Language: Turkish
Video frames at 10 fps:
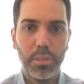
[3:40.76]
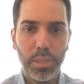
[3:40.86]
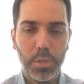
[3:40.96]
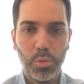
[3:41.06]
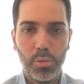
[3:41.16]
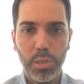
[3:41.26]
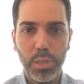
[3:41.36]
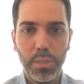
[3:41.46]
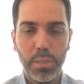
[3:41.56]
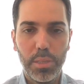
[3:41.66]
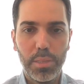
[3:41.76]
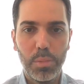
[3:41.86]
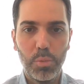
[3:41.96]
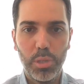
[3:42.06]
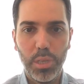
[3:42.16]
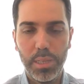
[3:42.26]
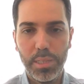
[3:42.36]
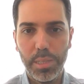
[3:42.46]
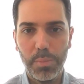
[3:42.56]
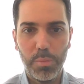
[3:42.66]
yine çok daha aslında burayı
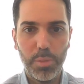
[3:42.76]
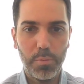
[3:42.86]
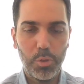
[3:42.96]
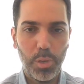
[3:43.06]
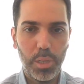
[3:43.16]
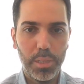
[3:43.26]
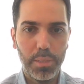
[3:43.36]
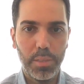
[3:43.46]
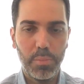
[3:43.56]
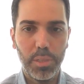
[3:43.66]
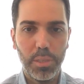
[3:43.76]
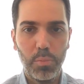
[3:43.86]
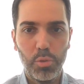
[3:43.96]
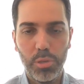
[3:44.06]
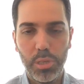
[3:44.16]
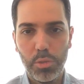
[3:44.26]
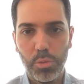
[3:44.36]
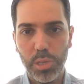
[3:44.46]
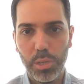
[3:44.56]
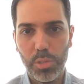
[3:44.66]
esnek bir platform haline getirmek, müşteriye
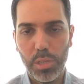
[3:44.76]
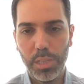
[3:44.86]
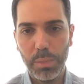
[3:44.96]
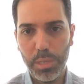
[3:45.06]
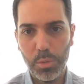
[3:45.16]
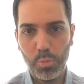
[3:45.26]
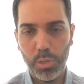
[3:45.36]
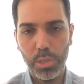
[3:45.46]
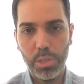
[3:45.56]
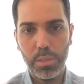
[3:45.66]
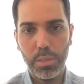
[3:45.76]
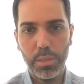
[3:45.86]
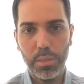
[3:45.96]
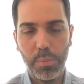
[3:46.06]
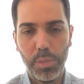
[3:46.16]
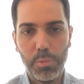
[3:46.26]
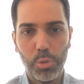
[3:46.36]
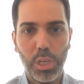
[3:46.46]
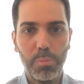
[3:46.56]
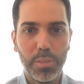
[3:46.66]
çok daha güzel deneyimler sunmak için e,
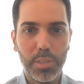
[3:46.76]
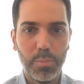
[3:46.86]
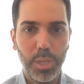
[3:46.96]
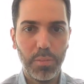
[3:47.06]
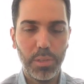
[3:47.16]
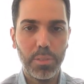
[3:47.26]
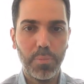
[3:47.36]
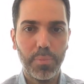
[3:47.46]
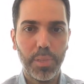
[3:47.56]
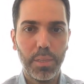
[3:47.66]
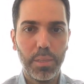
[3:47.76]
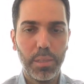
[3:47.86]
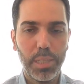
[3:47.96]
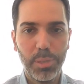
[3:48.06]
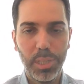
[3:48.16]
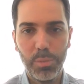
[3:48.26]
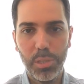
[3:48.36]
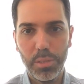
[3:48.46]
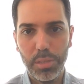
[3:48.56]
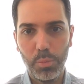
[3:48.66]
yaptığımız önemli yatırımlar var. E, ee,
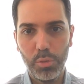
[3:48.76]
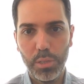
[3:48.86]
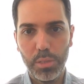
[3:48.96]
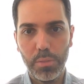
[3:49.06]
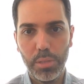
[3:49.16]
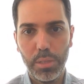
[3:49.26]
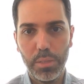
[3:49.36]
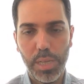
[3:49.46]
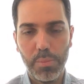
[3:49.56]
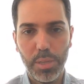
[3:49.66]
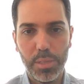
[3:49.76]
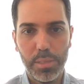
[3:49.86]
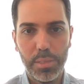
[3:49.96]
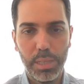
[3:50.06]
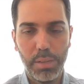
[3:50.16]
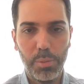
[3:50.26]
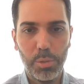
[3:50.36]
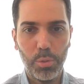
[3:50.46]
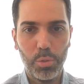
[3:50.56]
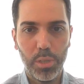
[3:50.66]
2022 yılında bunlar e, tam gaz
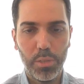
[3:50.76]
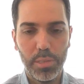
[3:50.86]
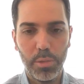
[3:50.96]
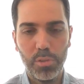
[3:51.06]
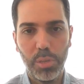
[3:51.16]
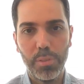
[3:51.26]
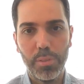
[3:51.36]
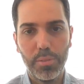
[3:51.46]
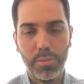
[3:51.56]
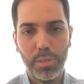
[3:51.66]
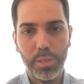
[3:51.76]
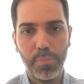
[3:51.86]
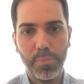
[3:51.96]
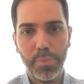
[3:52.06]
devam ediyor olacak sigorta Met tarafında.